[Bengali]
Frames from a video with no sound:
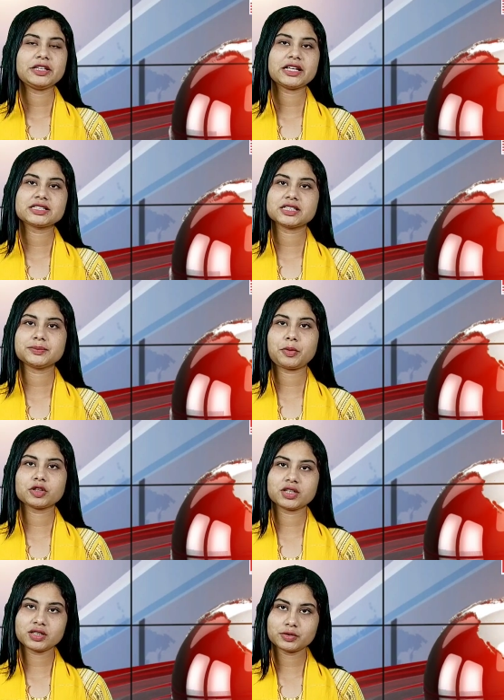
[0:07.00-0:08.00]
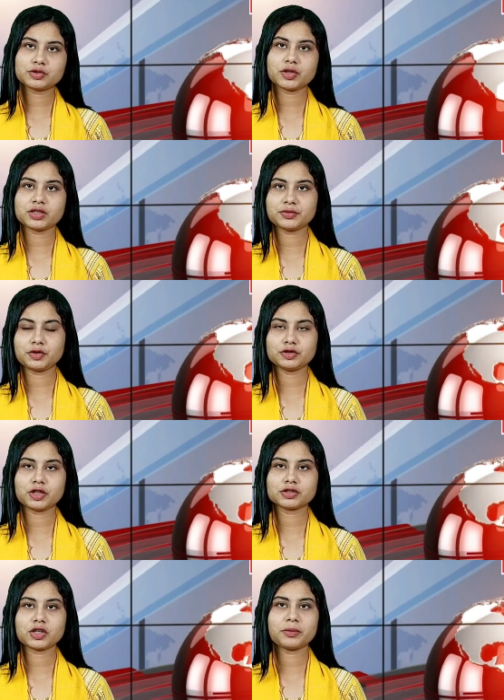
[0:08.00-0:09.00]
আপনি দেখছেন পদ্মা নিউজ টোয়েন্টি ফোর
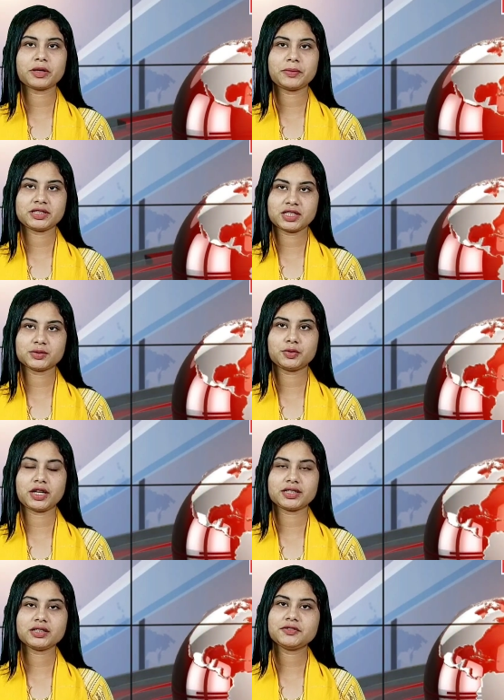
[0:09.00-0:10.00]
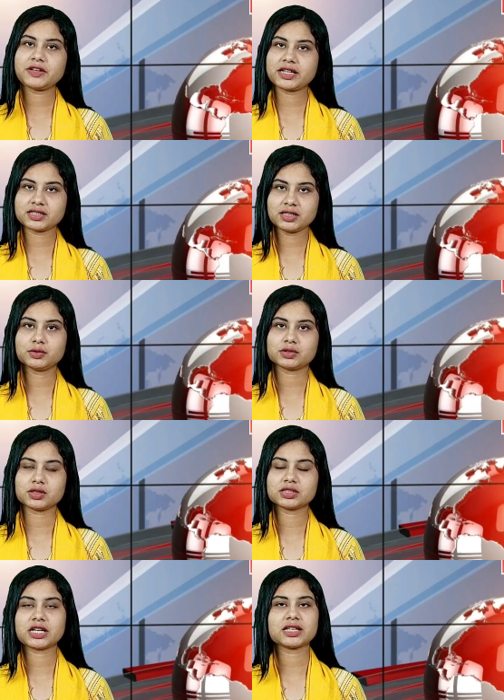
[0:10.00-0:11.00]
ডট কমের বিশেষ বুলেটিন ফ্ল্যাশ নিউজ
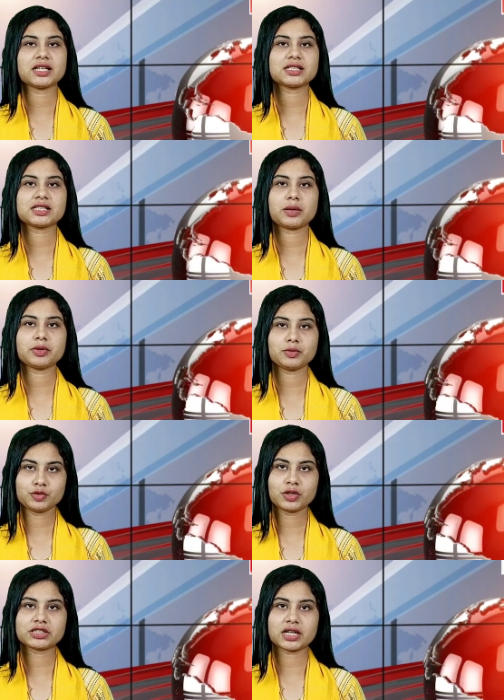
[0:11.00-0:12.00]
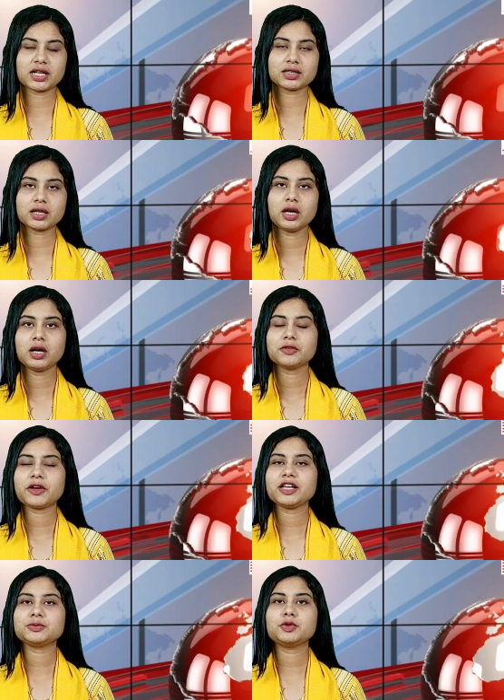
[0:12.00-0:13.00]
সাথে আছে আমি মহুয়া জান্নাত
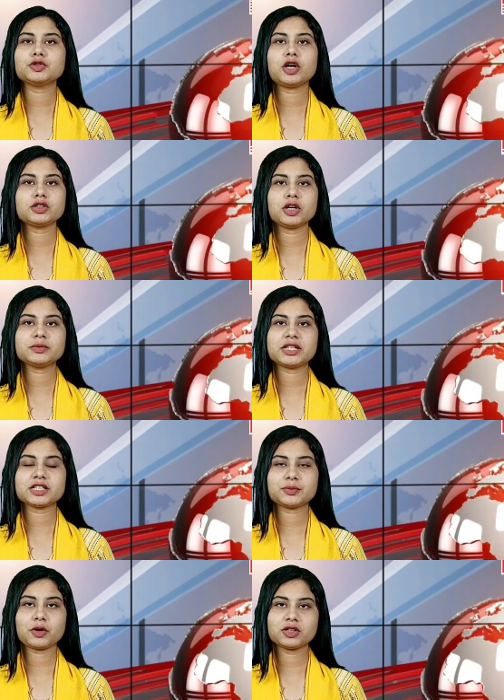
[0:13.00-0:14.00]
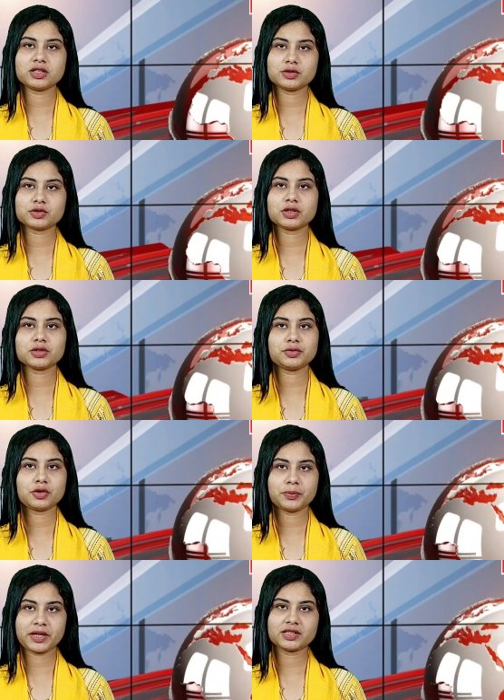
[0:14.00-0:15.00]
ফেসবুক ডট কম স্ল্যাশ পদ্মা নিউজ টোয়েন্টি
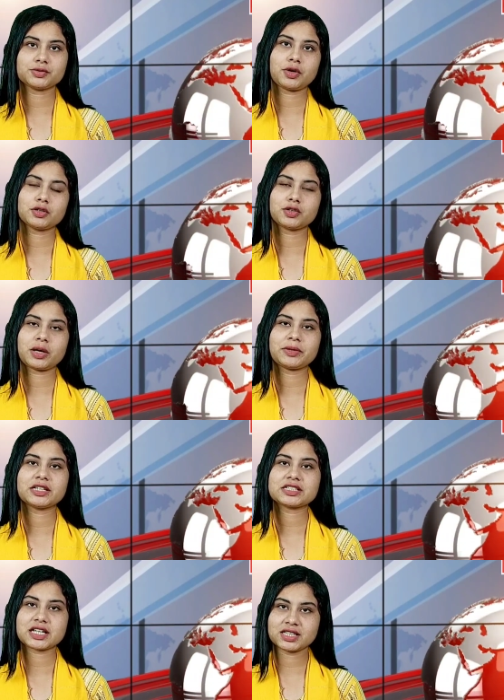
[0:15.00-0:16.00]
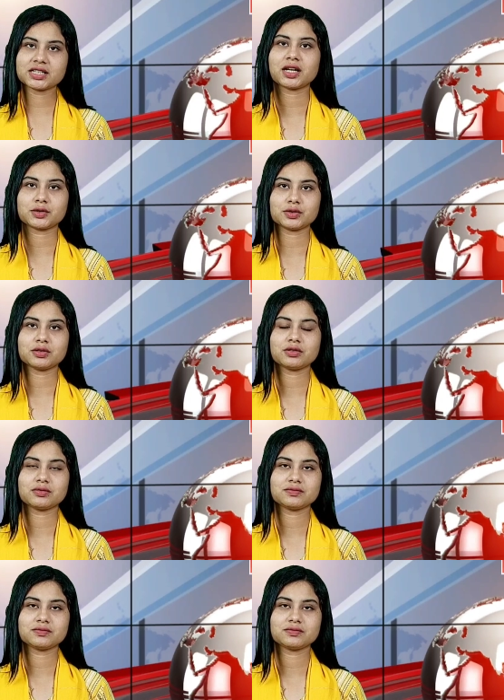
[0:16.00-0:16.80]
ফোর পেজ ফলো করে আমাদের সাথেই থাকুন